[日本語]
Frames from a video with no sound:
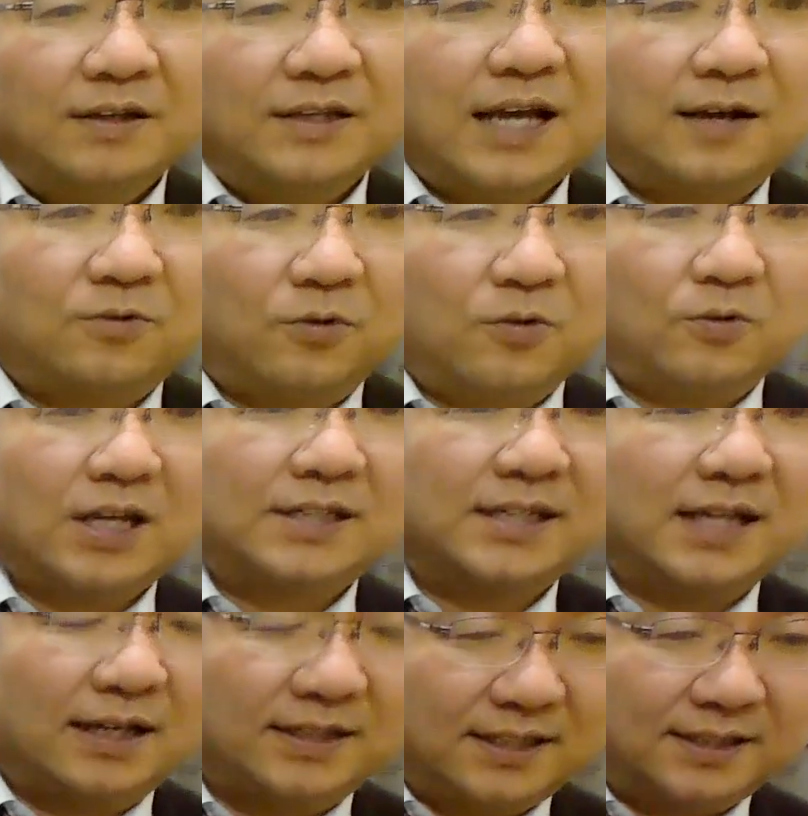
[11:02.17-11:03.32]
だからこの子た
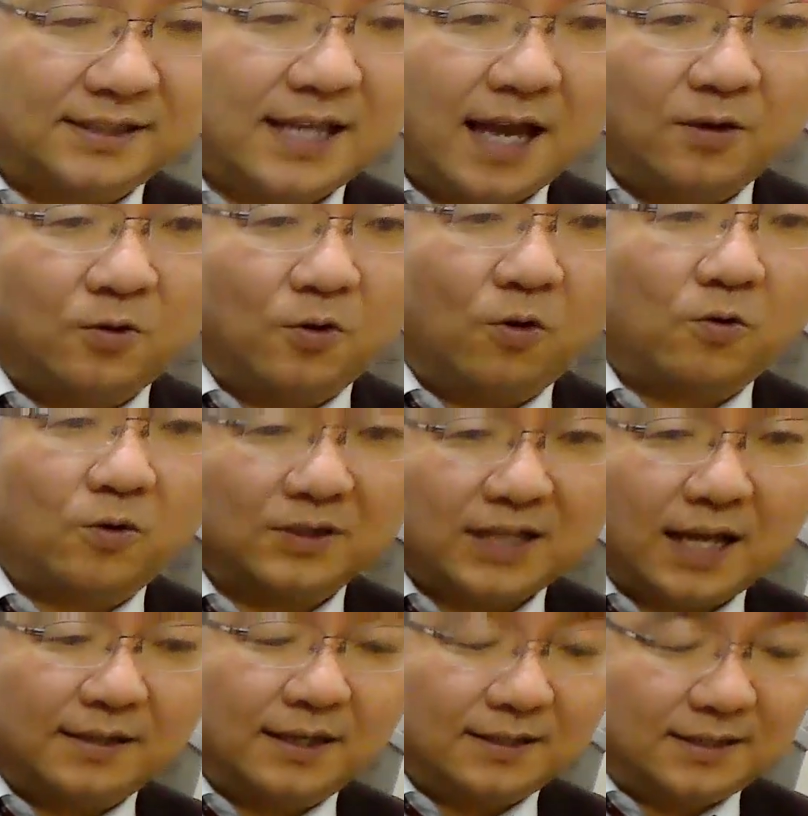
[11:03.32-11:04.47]
ちが実際高校
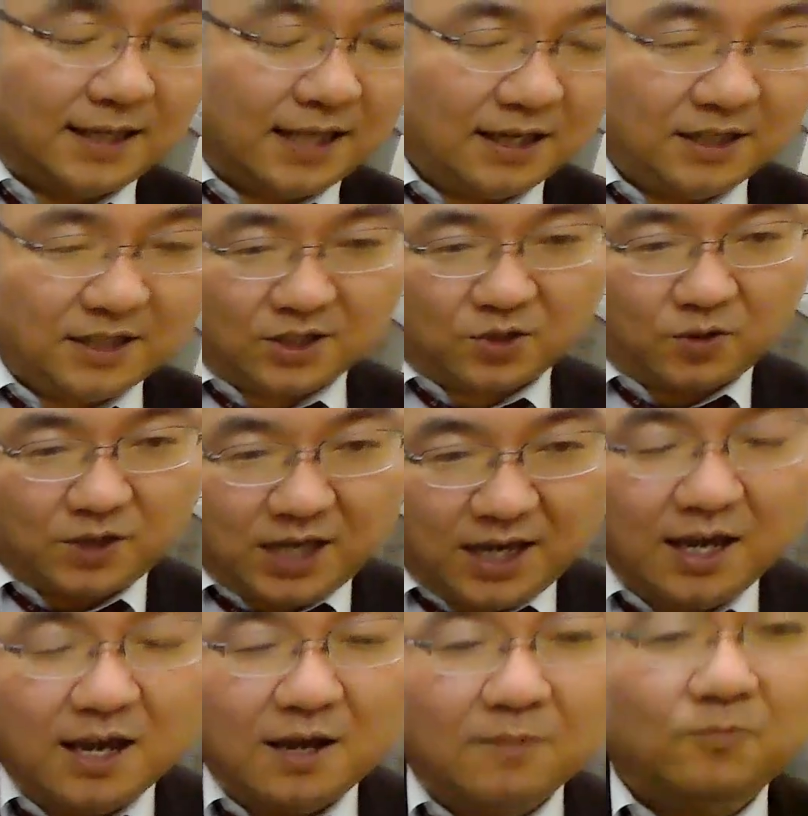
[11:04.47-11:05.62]
3年生で一緒
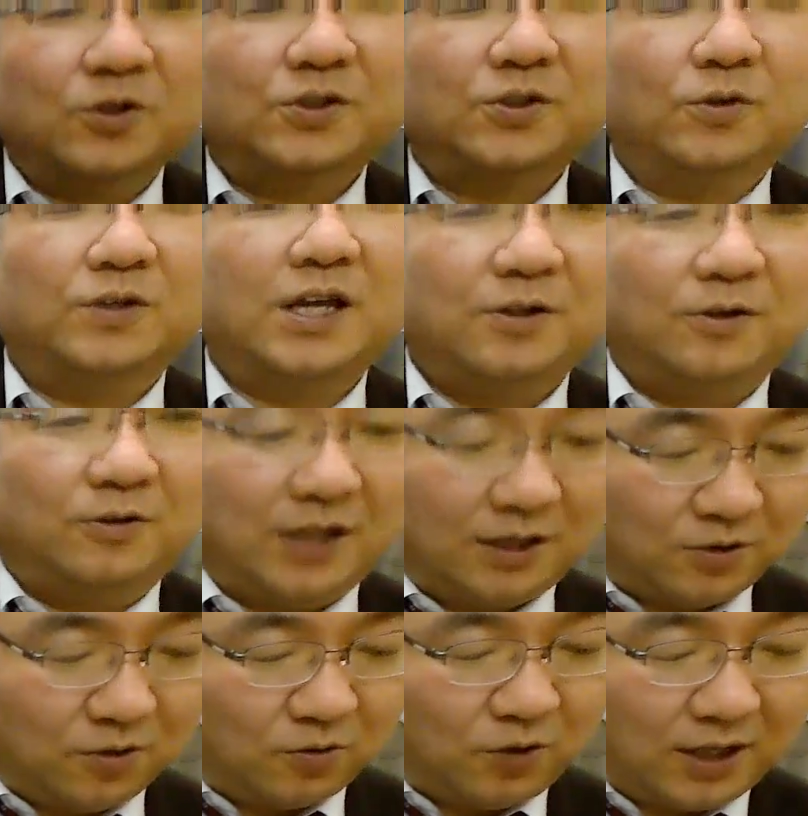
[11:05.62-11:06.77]
に模試を受けるようにな
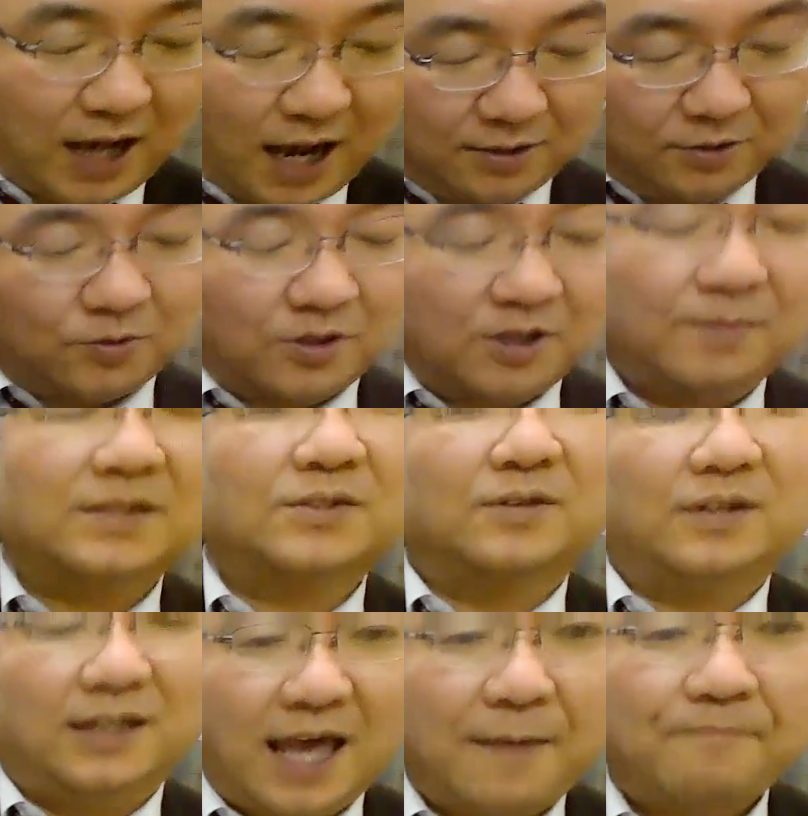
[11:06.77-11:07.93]
るとこれガクッときます
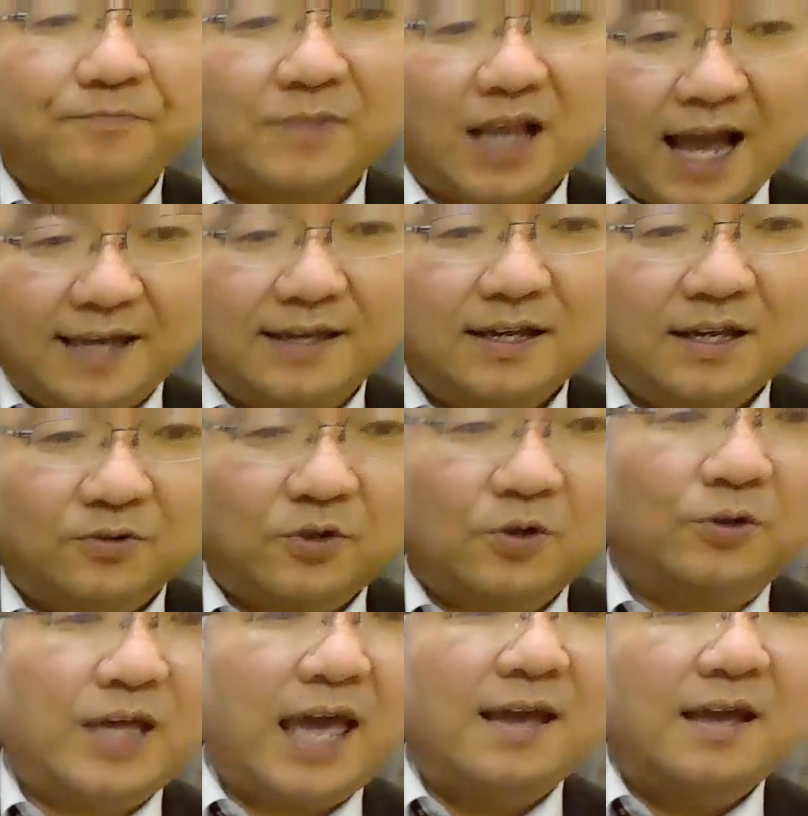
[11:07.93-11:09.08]
のでね。はいという
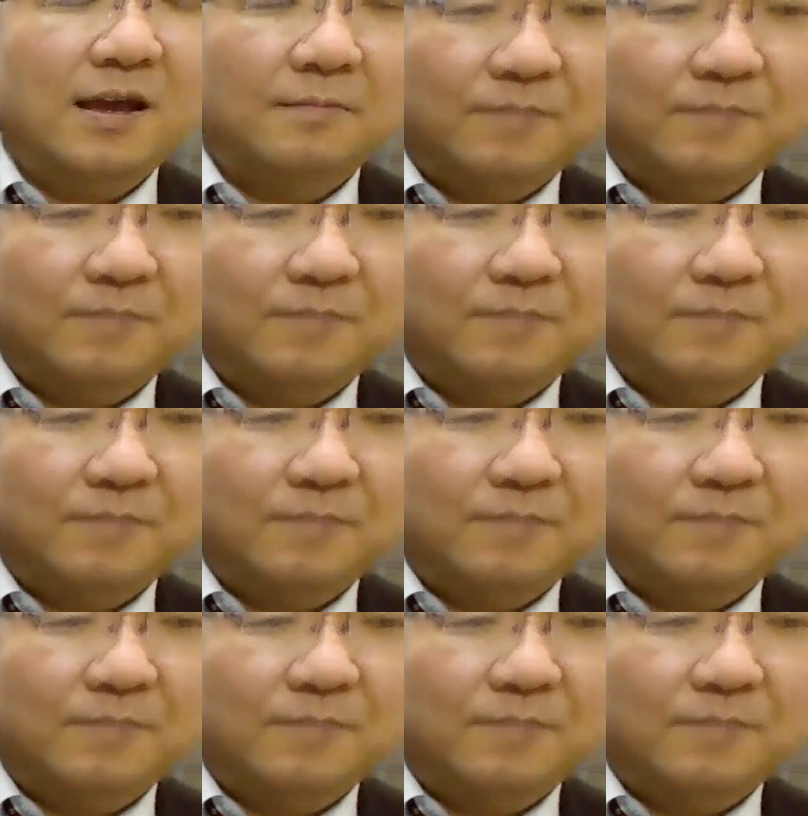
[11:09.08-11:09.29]
ことで